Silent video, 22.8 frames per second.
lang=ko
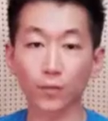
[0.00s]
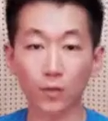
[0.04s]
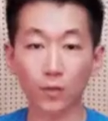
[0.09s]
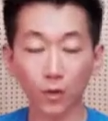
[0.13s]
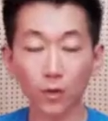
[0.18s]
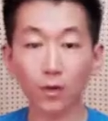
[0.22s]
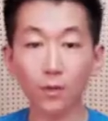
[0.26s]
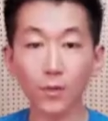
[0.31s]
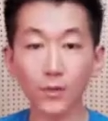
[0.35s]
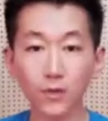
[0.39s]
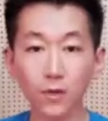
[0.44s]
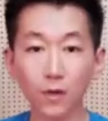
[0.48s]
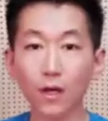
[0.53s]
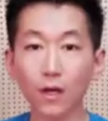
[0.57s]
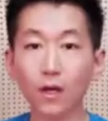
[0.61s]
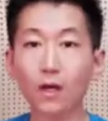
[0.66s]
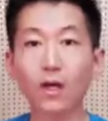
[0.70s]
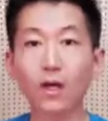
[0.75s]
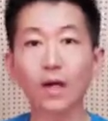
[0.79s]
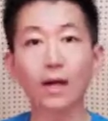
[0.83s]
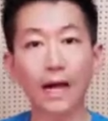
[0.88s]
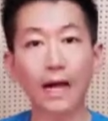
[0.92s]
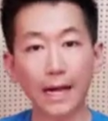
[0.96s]
그러면서
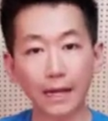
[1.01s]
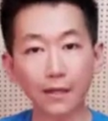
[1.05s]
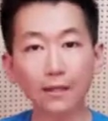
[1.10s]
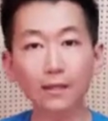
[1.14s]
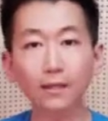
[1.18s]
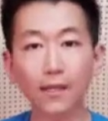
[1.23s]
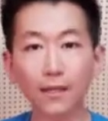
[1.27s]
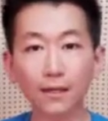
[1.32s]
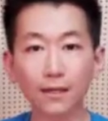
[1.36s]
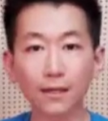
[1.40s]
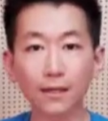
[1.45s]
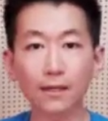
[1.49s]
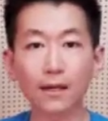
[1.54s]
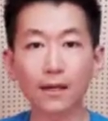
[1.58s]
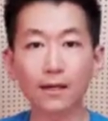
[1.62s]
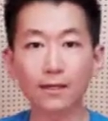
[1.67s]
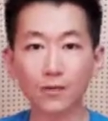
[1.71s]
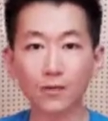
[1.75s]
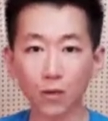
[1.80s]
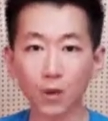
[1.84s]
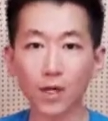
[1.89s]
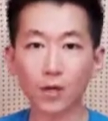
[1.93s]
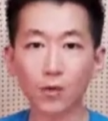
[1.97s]
가끔 가다가
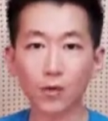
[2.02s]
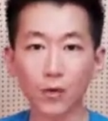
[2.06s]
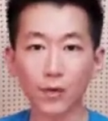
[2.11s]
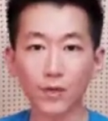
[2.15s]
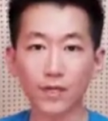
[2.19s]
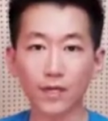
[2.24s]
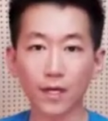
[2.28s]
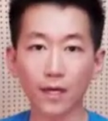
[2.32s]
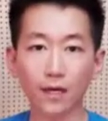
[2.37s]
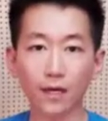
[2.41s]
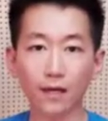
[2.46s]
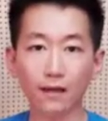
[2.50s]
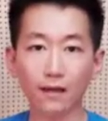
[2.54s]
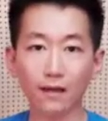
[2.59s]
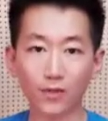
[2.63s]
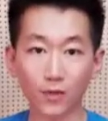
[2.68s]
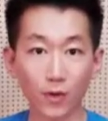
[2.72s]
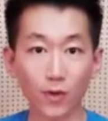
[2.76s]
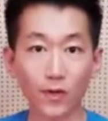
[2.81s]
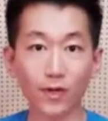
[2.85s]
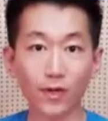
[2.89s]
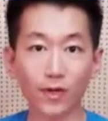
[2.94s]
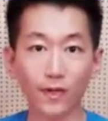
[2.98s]

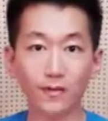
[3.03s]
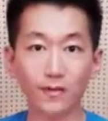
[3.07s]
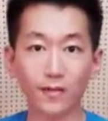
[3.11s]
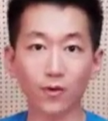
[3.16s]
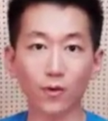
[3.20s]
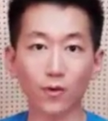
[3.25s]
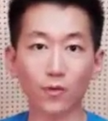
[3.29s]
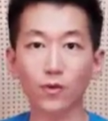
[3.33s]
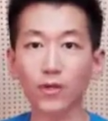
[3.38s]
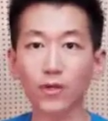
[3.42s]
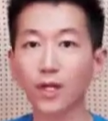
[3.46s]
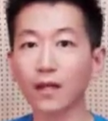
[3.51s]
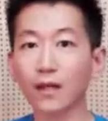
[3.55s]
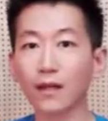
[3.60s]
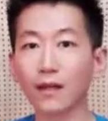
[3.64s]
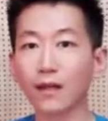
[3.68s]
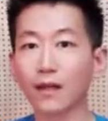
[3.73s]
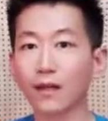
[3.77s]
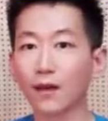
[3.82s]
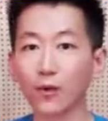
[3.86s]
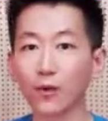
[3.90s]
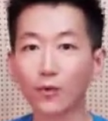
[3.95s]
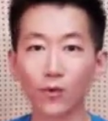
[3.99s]
저에게 이제 여러분들이
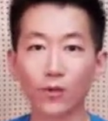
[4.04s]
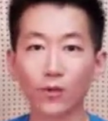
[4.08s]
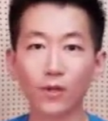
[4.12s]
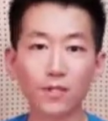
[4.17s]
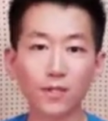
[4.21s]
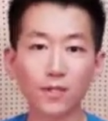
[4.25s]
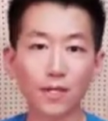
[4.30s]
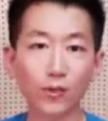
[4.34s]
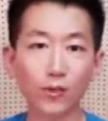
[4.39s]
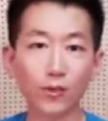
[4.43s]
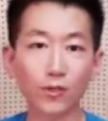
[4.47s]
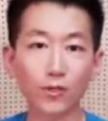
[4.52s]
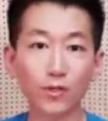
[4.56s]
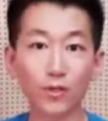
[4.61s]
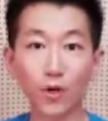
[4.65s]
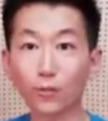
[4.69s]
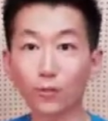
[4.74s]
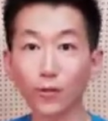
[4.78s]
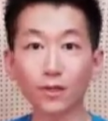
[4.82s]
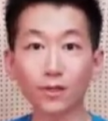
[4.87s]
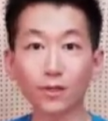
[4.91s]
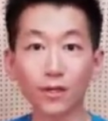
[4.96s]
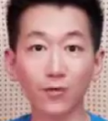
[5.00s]
어떻게 지내고 있는지
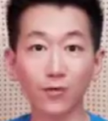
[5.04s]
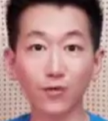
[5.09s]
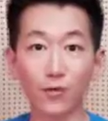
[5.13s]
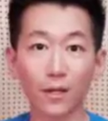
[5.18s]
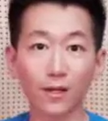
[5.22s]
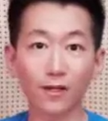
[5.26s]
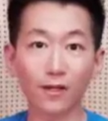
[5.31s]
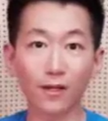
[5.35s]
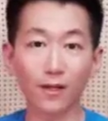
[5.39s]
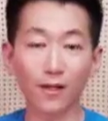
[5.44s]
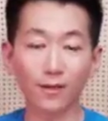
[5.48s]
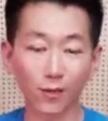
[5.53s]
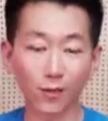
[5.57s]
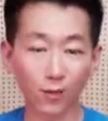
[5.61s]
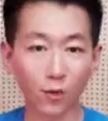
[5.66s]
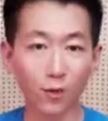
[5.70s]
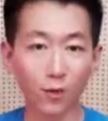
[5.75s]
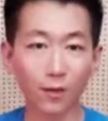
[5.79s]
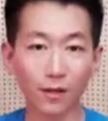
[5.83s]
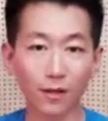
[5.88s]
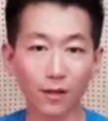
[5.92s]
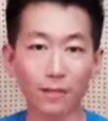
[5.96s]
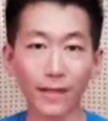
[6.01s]
업데이트 해주면
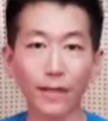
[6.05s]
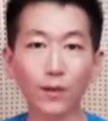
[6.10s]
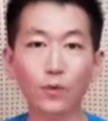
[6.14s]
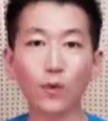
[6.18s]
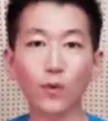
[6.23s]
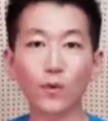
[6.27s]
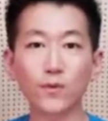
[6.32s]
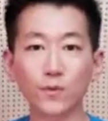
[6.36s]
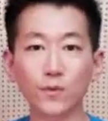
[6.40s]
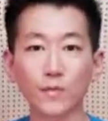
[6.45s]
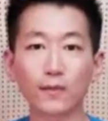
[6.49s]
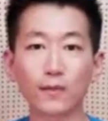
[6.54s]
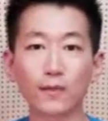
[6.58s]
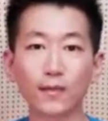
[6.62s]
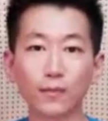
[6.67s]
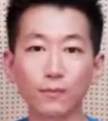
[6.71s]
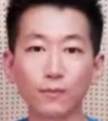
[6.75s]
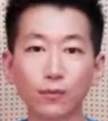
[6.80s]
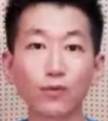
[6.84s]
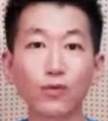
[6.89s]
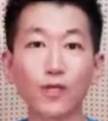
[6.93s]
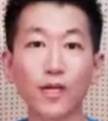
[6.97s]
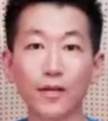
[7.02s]
저도 멘토로서 상당히
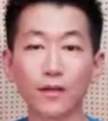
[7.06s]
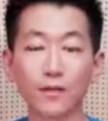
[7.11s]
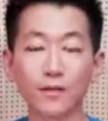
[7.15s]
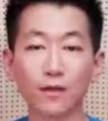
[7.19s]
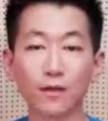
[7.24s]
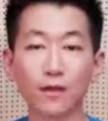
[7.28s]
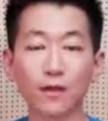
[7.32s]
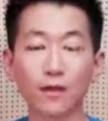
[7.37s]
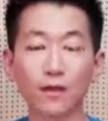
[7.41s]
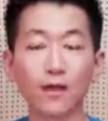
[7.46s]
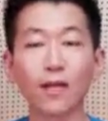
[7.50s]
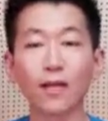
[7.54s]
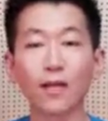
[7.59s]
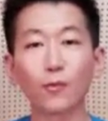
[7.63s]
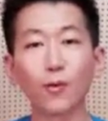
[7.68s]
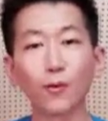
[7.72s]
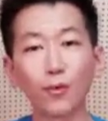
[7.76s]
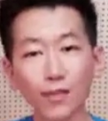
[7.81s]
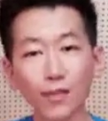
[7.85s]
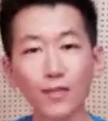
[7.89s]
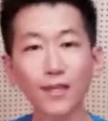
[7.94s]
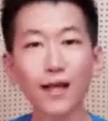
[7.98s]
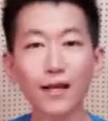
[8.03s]
뿌듯하겠죠. 뭐
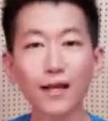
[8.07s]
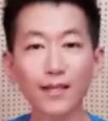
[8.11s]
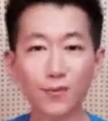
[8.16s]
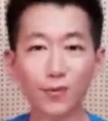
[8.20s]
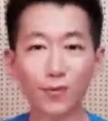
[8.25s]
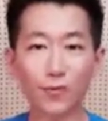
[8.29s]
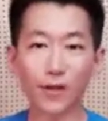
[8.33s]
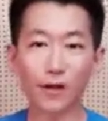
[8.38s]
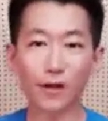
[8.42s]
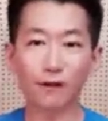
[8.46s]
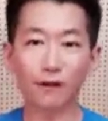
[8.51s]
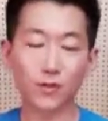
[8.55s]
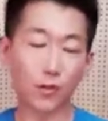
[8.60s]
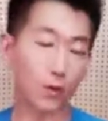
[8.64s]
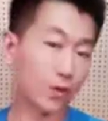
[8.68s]
이렇게 생각하시면 돼요.